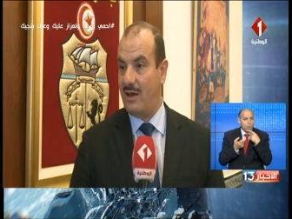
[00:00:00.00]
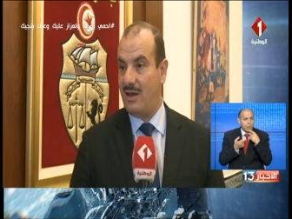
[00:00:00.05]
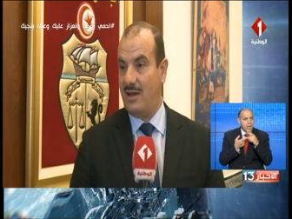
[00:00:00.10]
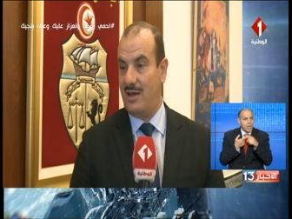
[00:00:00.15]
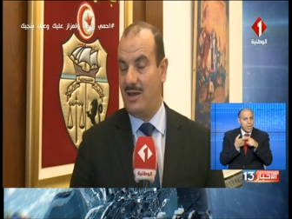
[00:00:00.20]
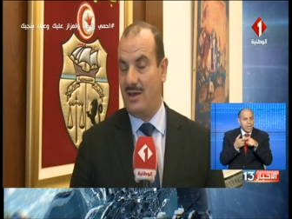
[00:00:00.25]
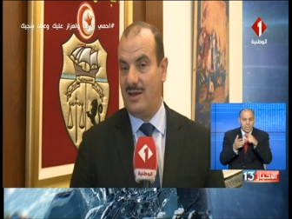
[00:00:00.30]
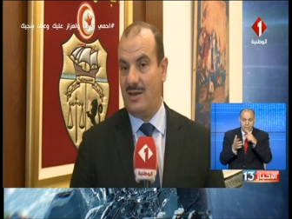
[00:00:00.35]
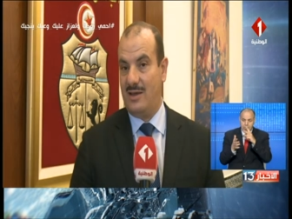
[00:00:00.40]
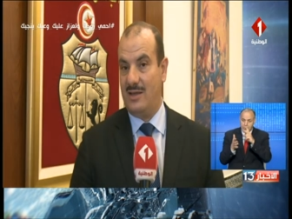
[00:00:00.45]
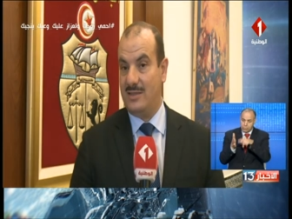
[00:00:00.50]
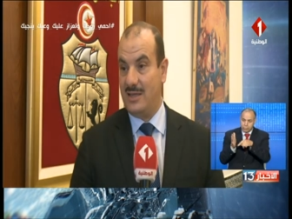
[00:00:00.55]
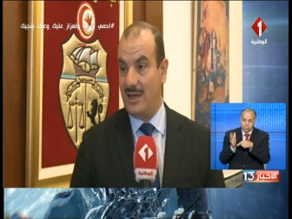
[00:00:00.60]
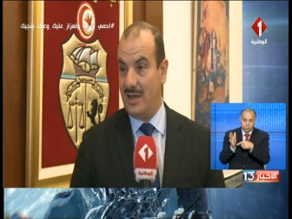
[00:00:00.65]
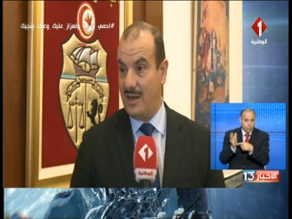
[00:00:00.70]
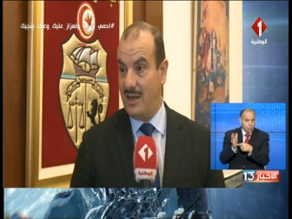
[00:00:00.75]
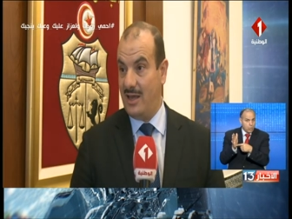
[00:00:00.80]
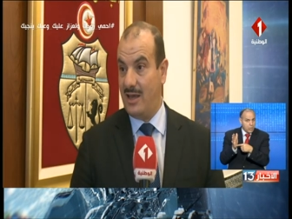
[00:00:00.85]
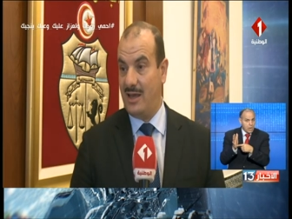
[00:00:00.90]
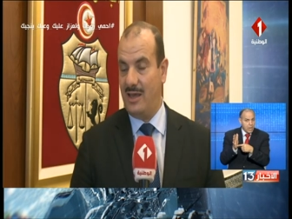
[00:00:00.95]
آه،
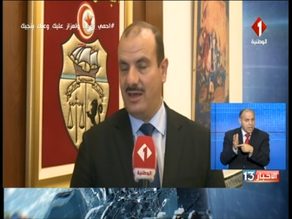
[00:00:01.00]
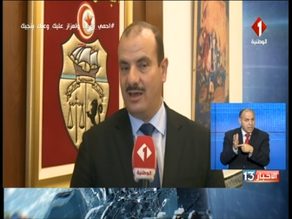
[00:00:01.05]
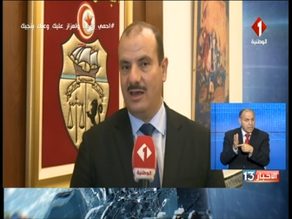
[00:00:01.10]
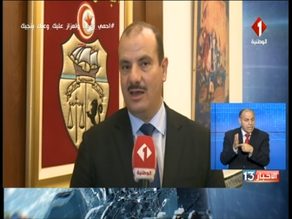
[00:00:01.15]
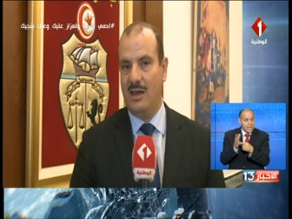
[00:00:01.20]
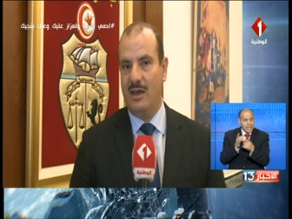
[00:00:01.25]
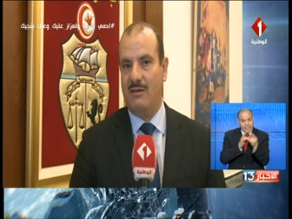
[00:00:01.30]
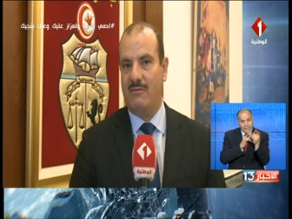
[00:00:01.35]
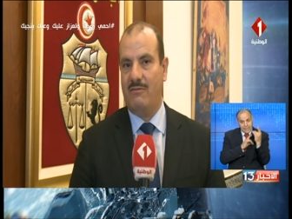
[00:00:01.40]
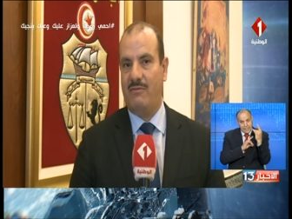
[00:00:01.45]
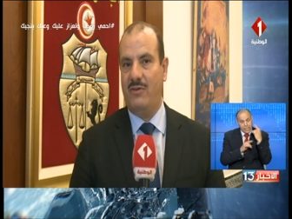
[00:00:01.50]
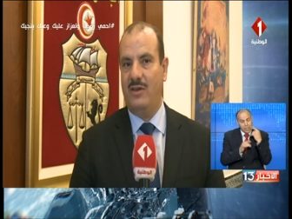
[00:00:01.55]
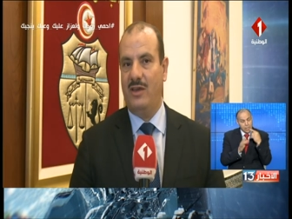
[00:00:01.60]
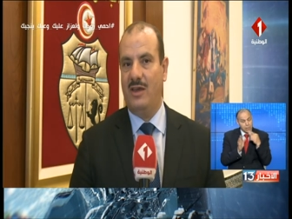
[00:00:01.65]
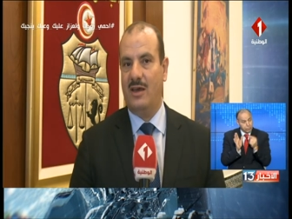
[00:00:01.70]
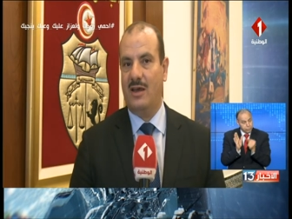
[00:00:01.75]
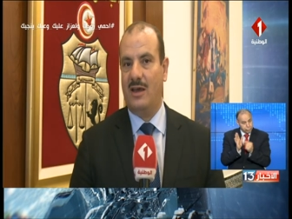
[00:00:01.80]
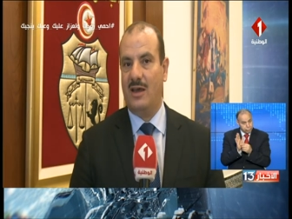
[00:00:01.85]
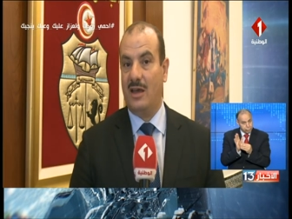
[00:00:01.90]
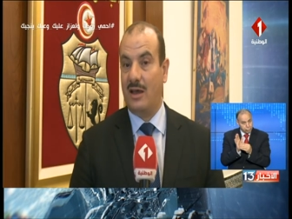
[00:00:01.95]
تاريخي
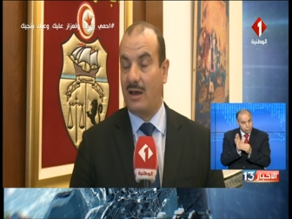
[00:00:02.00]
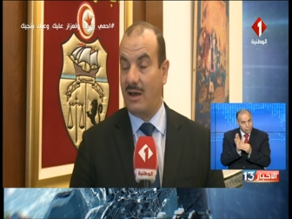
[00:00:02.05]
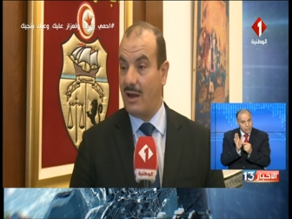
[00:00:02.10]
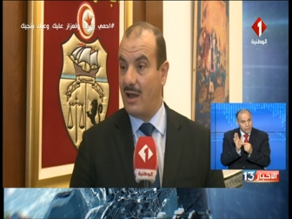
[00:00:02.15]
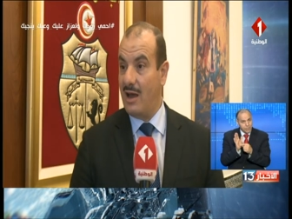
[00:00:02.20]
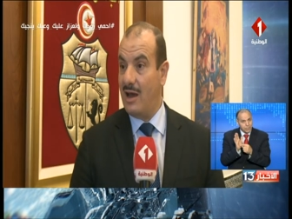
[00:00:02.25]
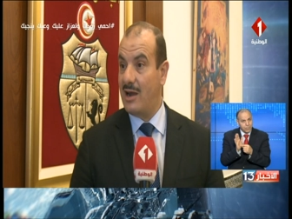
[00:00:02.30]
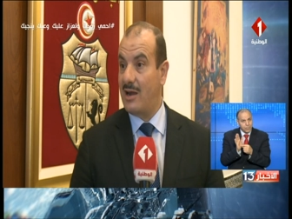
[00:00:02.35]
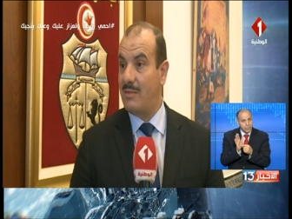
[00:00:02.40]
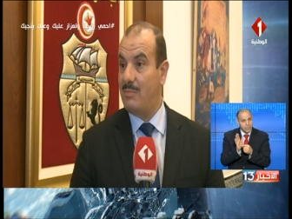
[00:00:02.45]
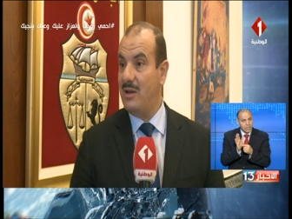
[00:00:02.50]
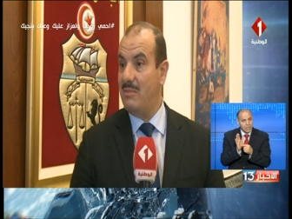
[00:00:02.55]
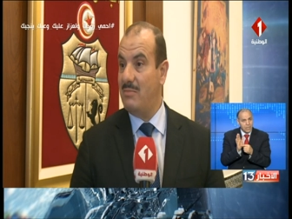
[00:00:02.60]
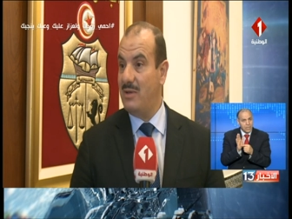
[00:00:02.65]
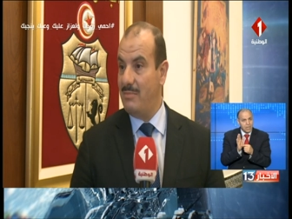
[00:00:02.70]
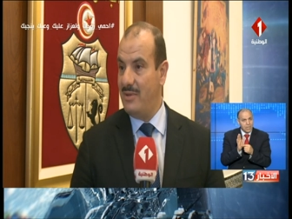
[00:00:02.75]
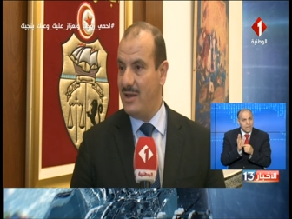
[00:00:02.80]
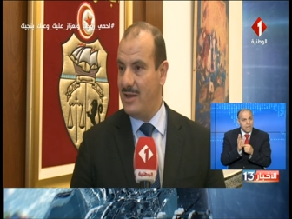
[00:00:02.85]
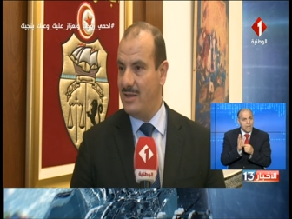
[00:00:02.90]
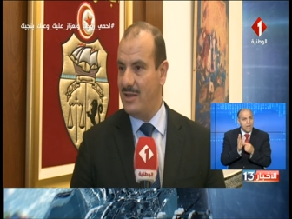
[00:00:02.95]
فيه إقرار
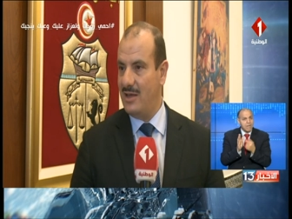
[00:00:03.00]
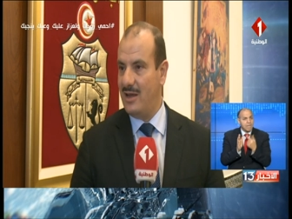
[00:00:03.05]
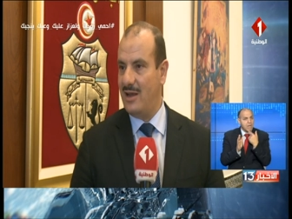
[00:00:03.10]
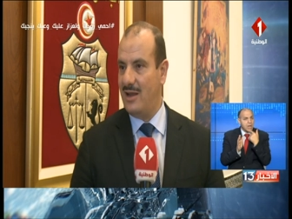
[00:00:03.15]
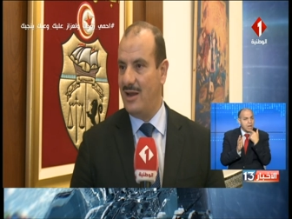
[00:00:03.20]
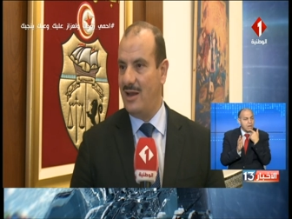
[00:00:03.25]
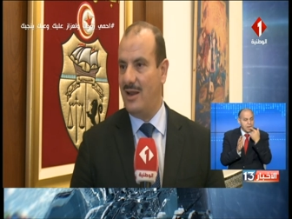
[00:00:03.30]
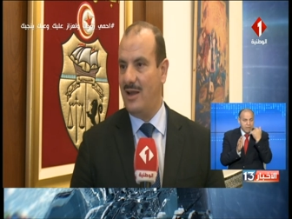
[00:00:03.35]
بالمبادئ